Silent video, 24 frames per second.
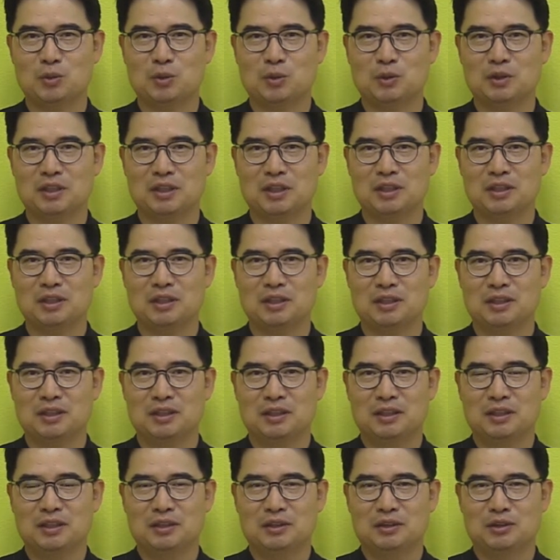볼 때
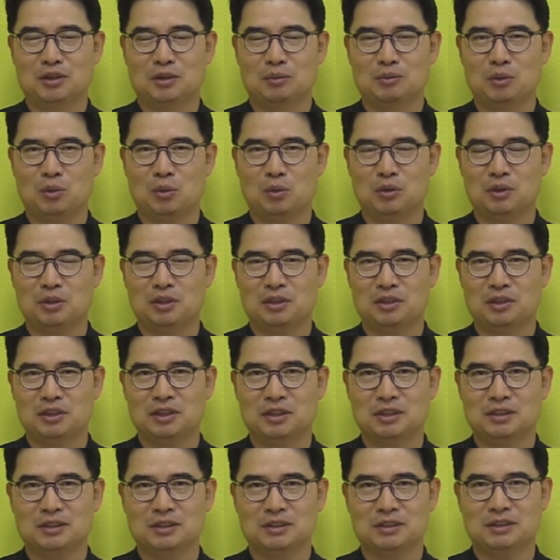연돈 오늘
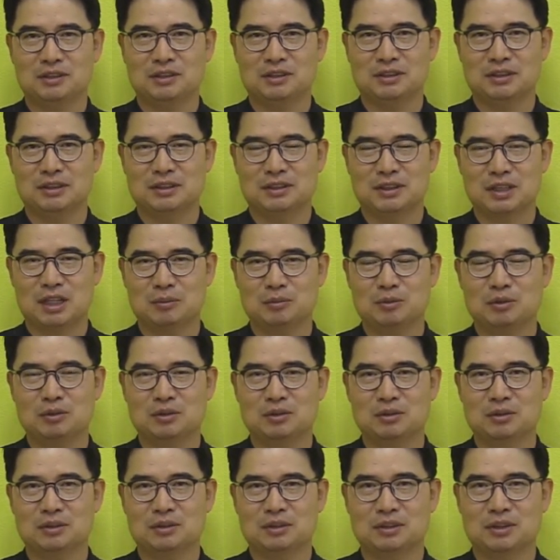여기 그 이
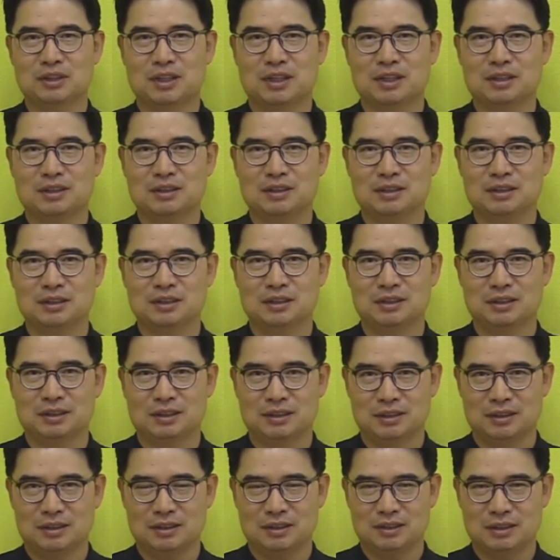짧은 그런
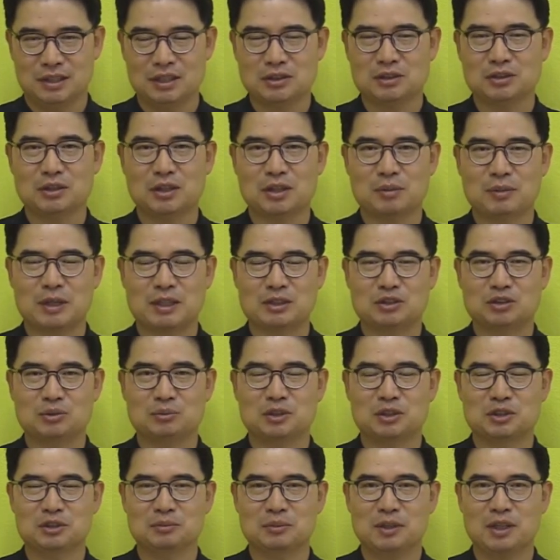이세 절의
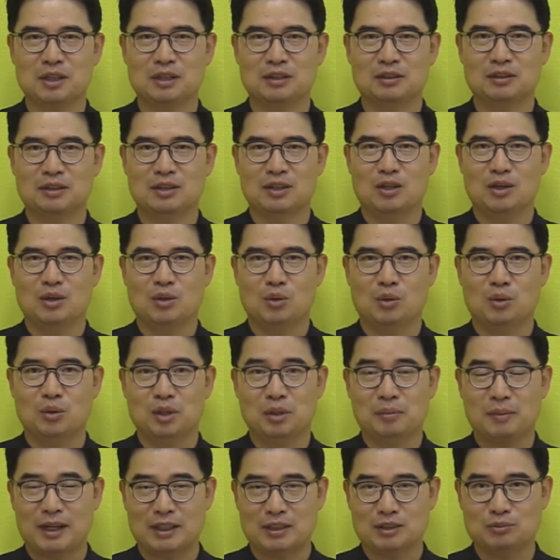말씀이지만 오늘
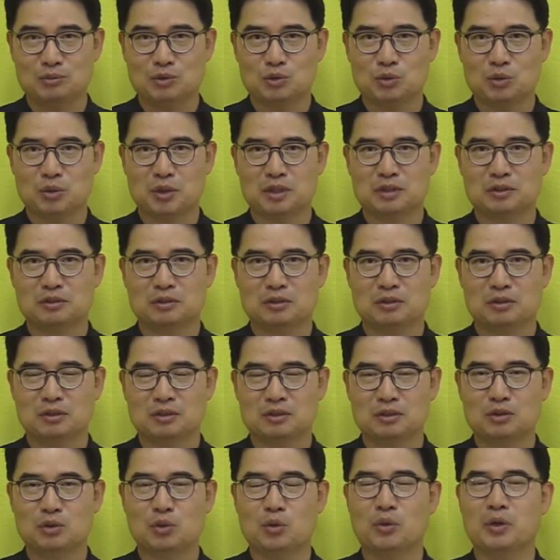이 말씀 속에서
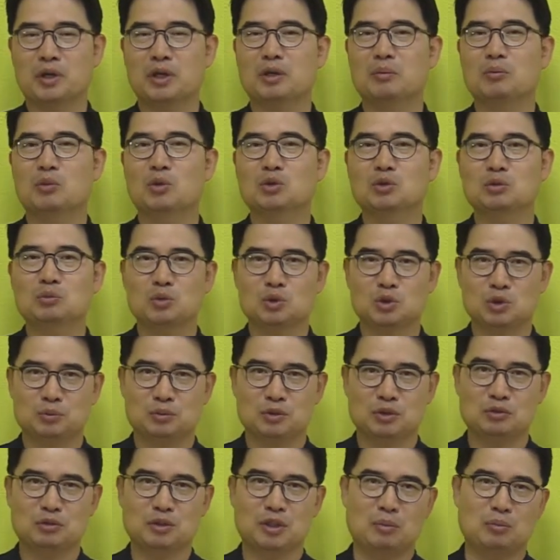그 교회의 모든
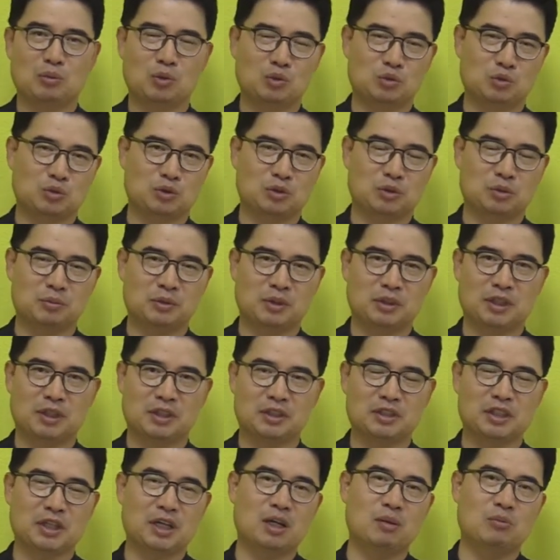모습들을 우리가 볼 수 있습니다.
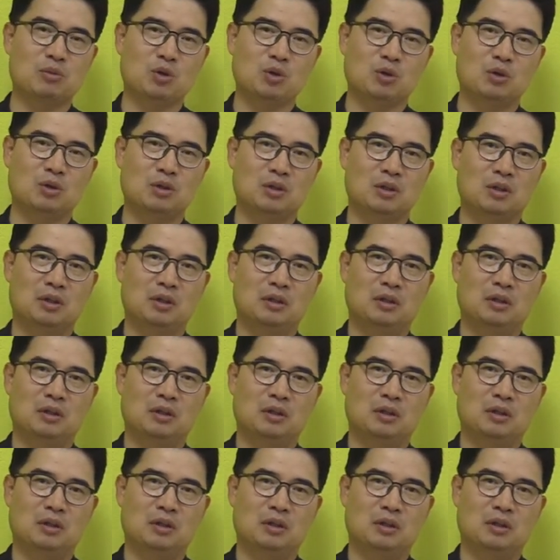제가 뭐